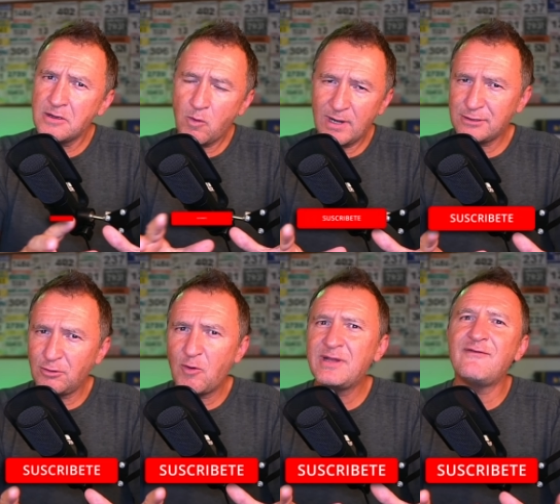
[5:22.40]
cuáles son
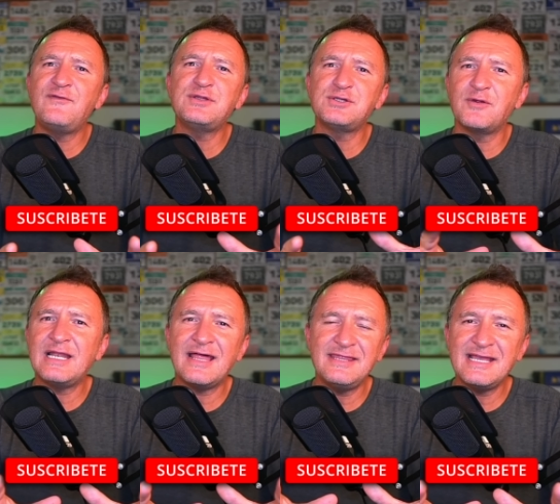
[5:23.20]
los beneficios de
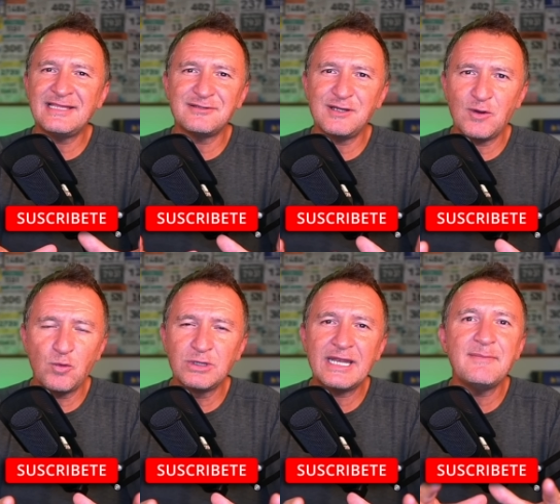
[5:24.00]
la dieta sin
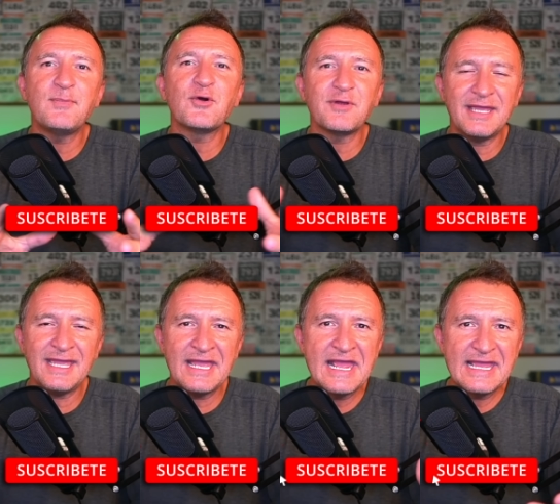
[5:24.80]
gluten y por
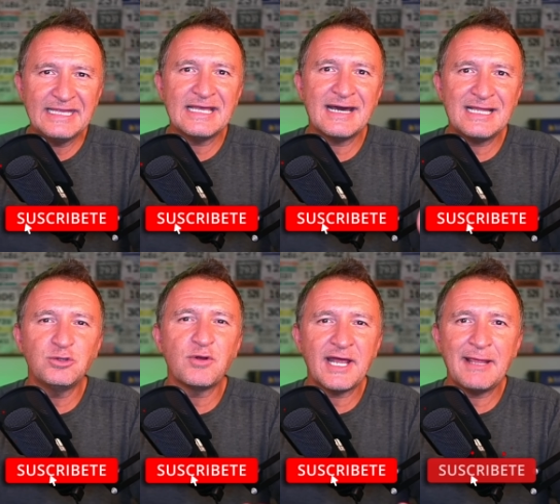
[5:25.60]
qué está
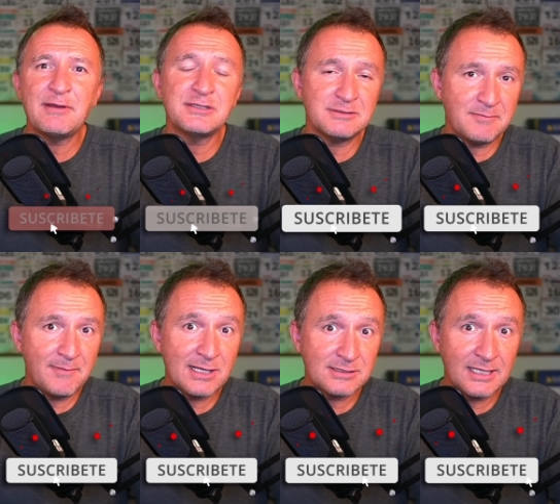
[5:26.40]
ganando cada vez
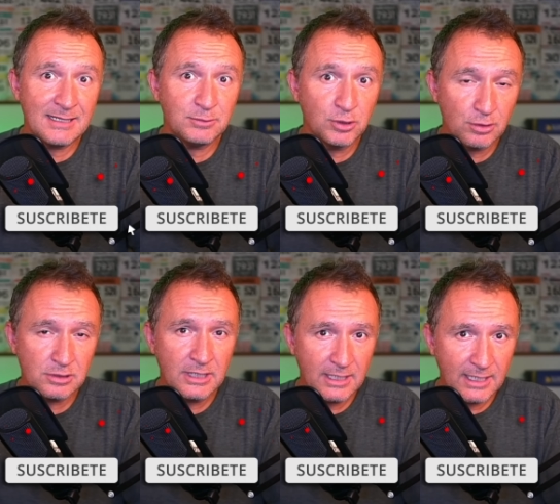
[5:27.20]
más adeptos,
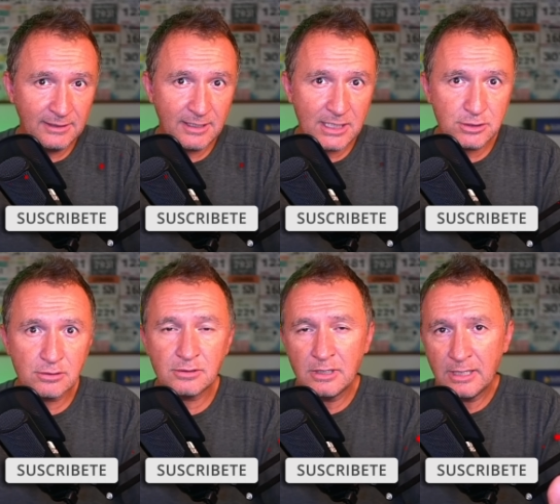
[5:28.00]
entre
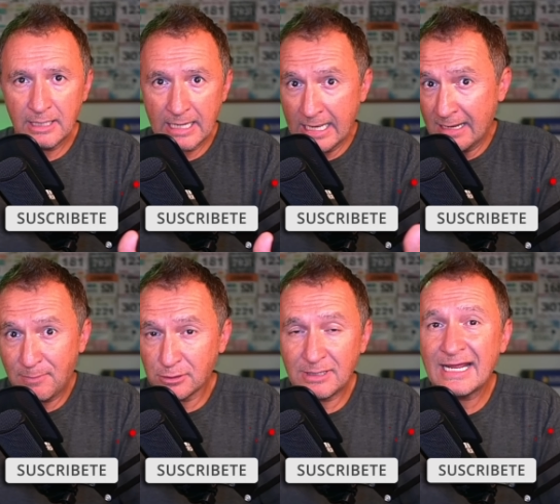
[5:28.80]
ellos a las
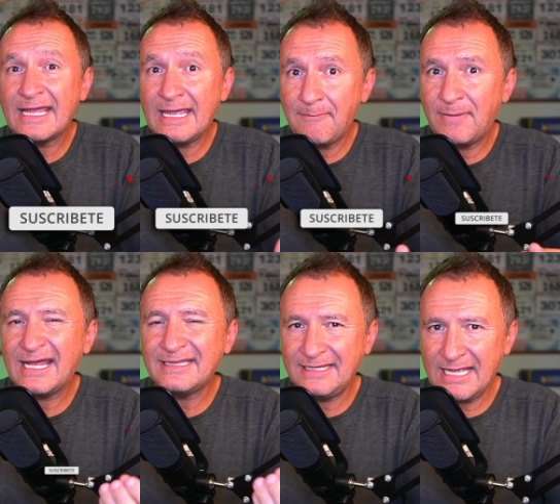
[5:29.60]
personas que
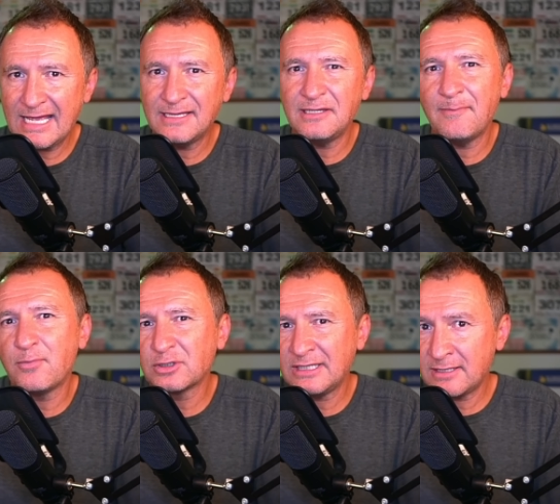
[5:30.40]
practican
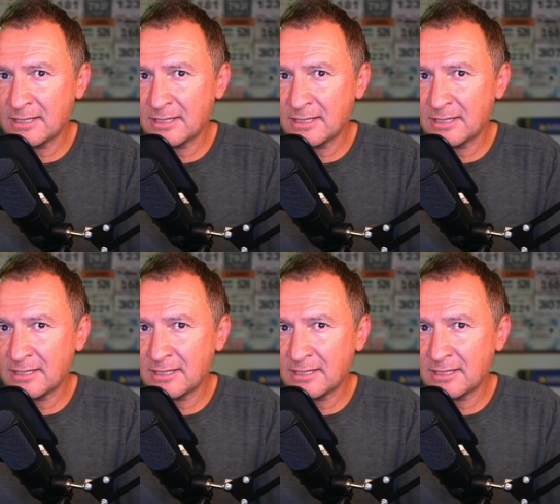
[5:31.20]
deportes de